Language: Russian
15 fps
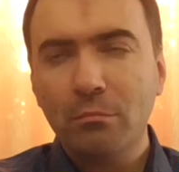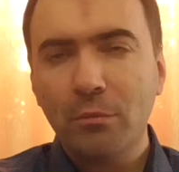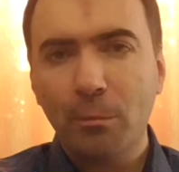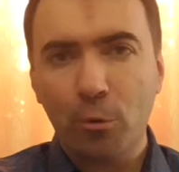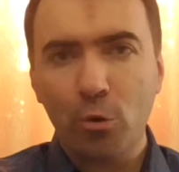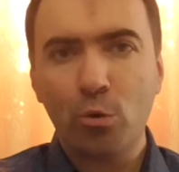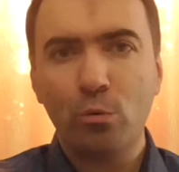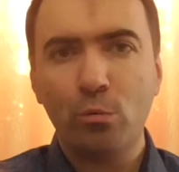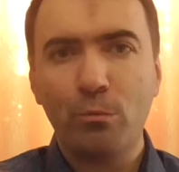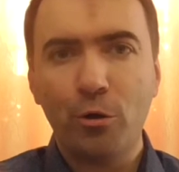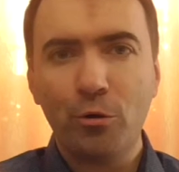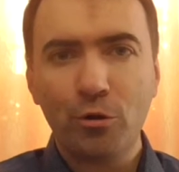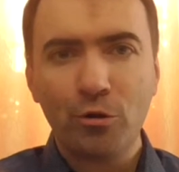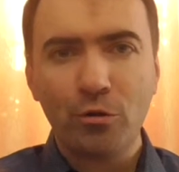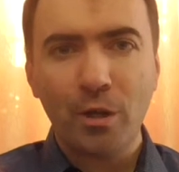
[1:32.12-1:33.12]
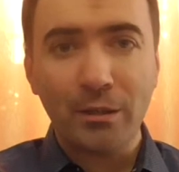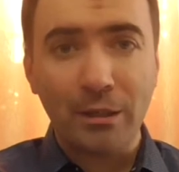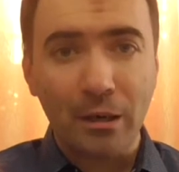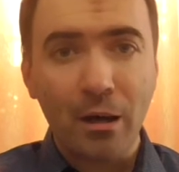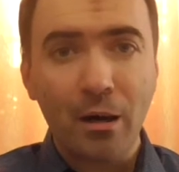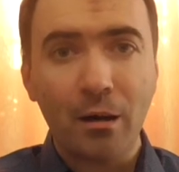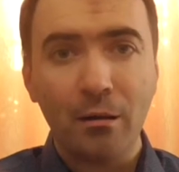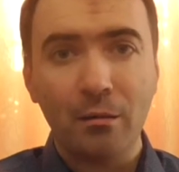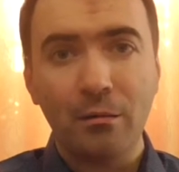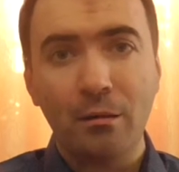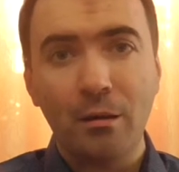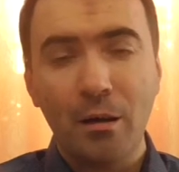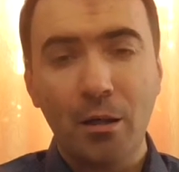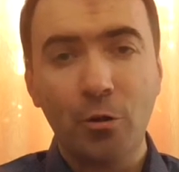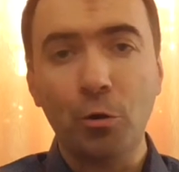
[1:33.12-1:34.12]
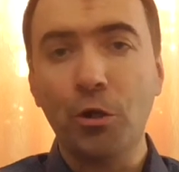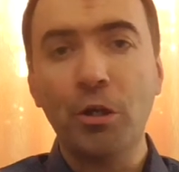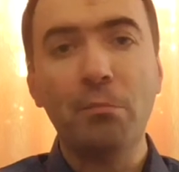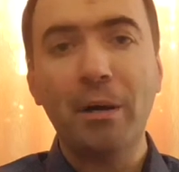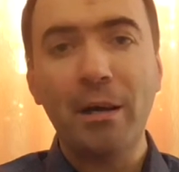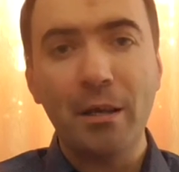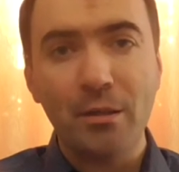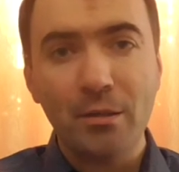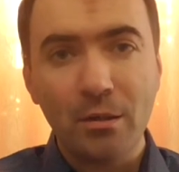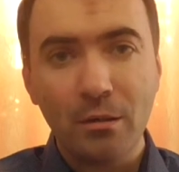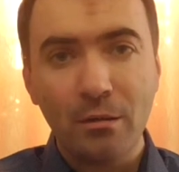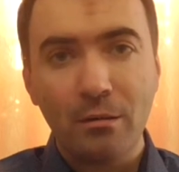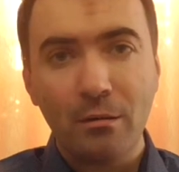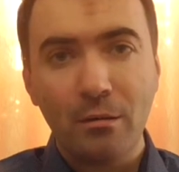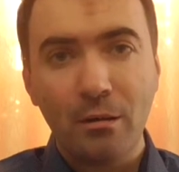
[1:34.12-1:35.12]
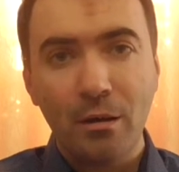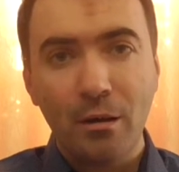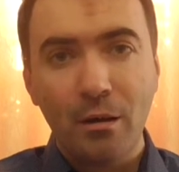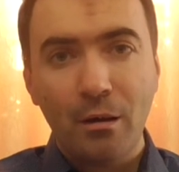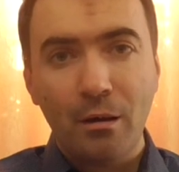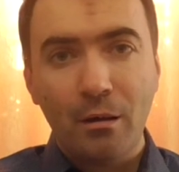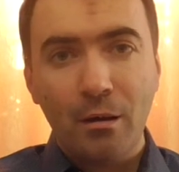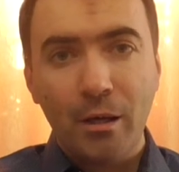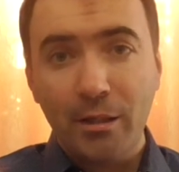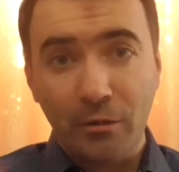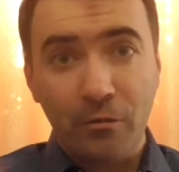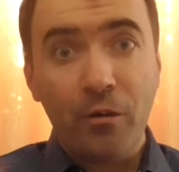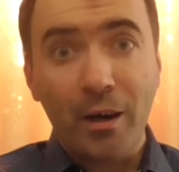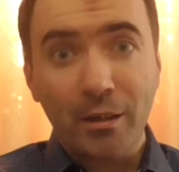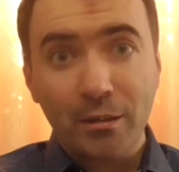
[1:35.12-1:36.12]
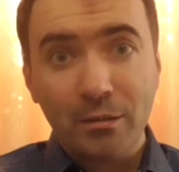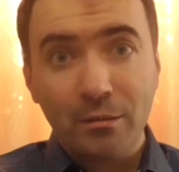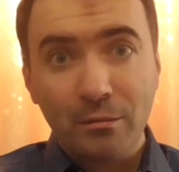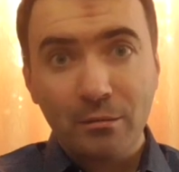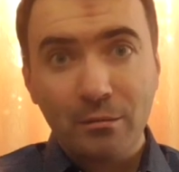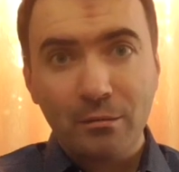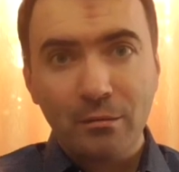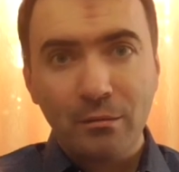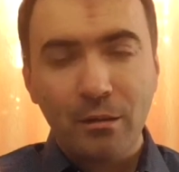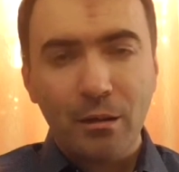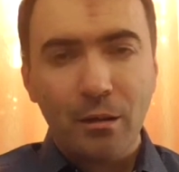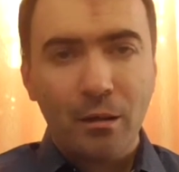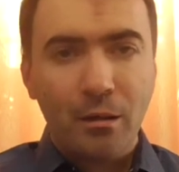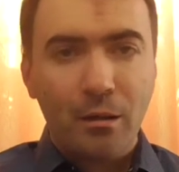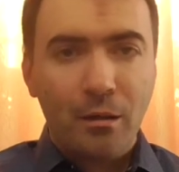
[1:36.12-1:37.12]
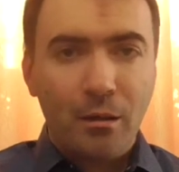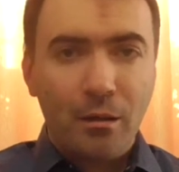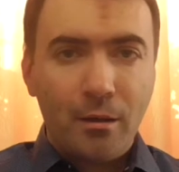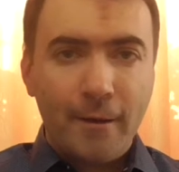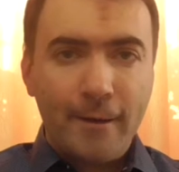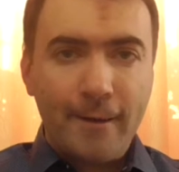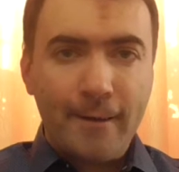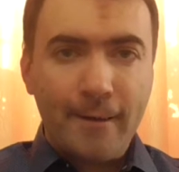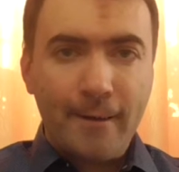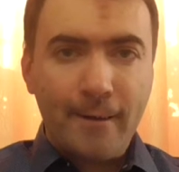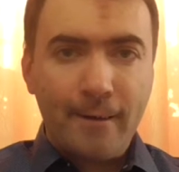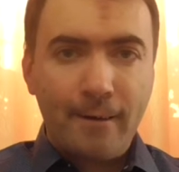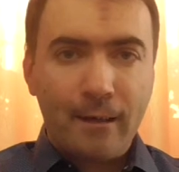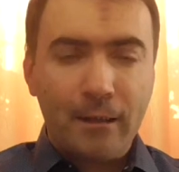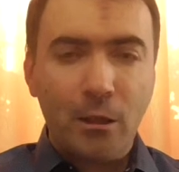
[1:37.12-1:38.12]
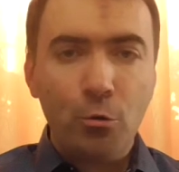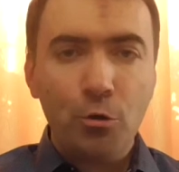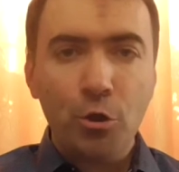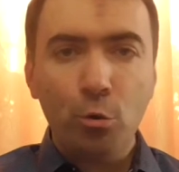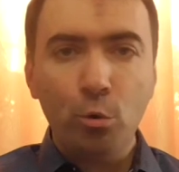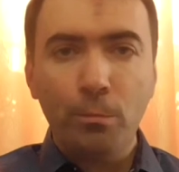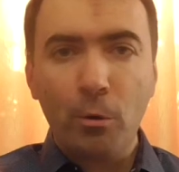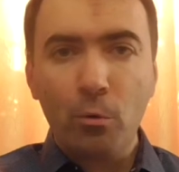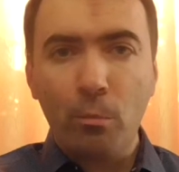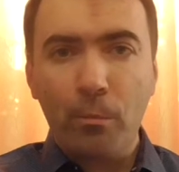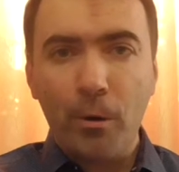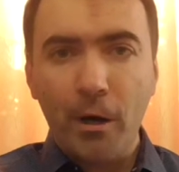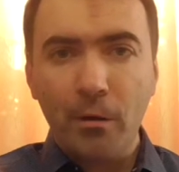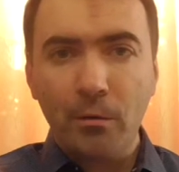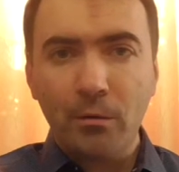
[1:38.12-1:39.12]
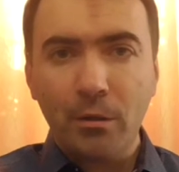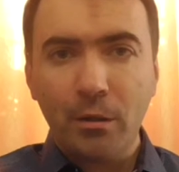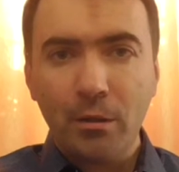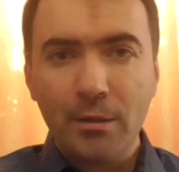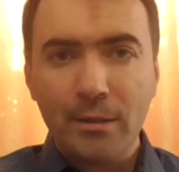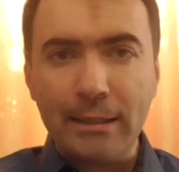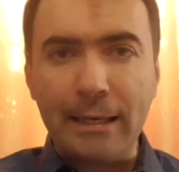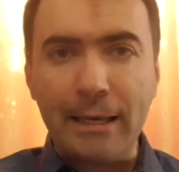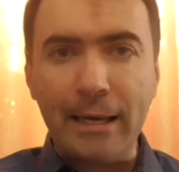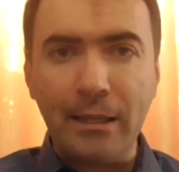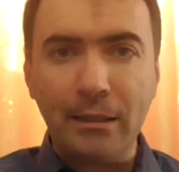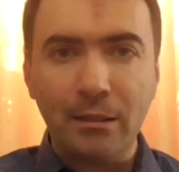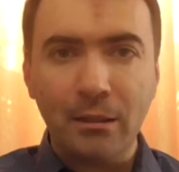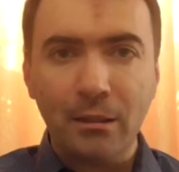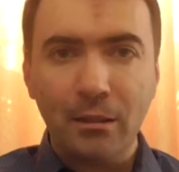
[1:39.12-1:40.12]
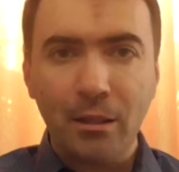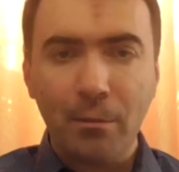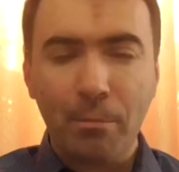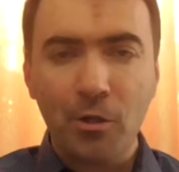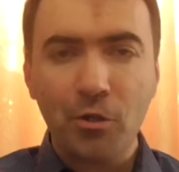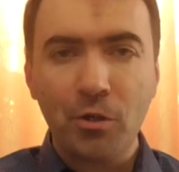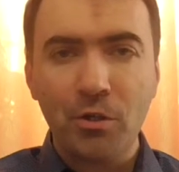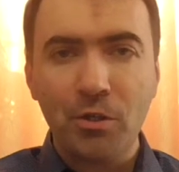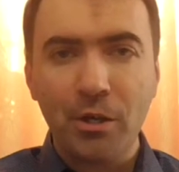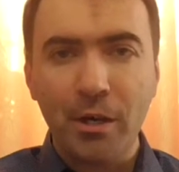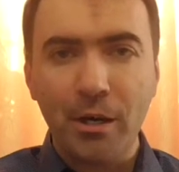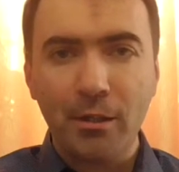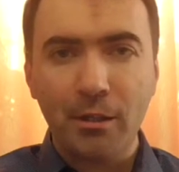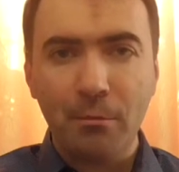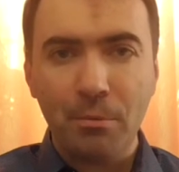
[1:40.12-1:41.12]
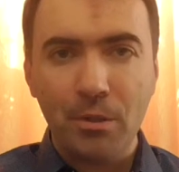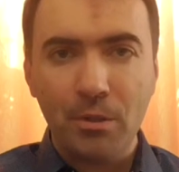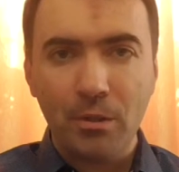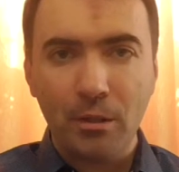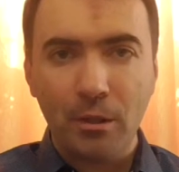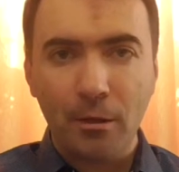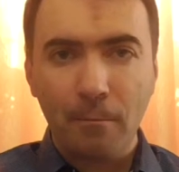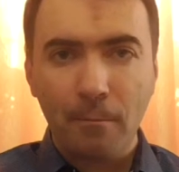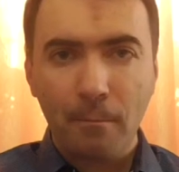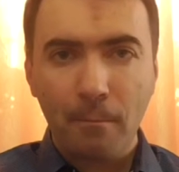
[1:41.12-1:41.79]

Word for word: ты просто умрешь от рака, от других болезней. Это факт. А, когда люди идут покупают сигареты, на пачке сигарет написано